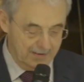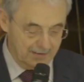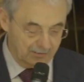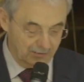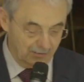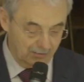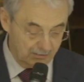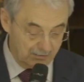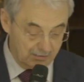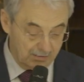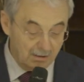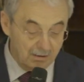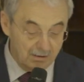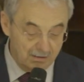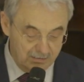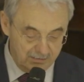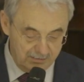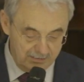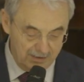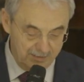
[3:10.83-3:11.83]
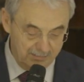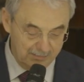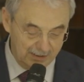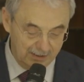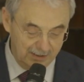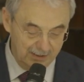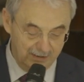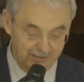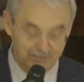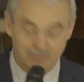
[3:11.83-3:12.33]
Donc euh,
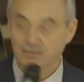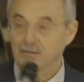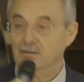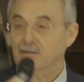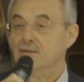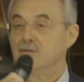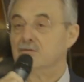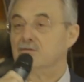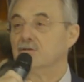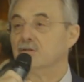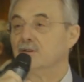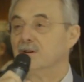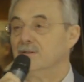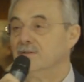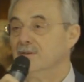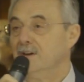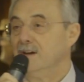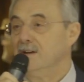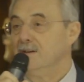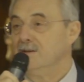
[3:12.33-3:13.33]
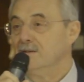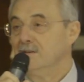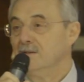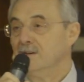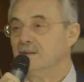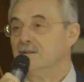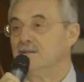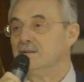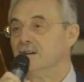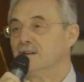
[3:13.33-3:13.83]
l'Amérique se réveille,
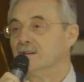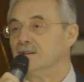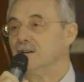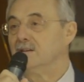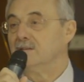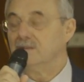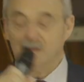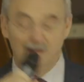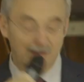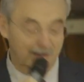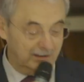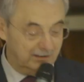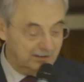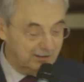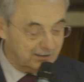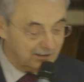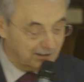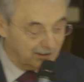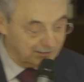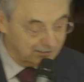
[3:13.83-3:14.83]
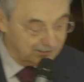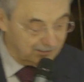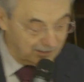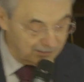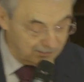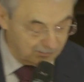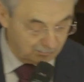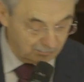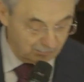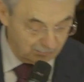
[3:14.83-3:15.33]
tiendra-t-elle la distance Ça,
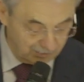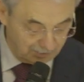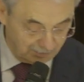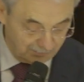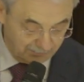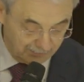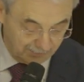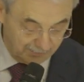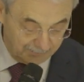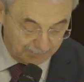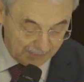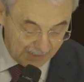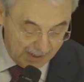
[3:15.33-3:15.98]
c'est une autre affaire.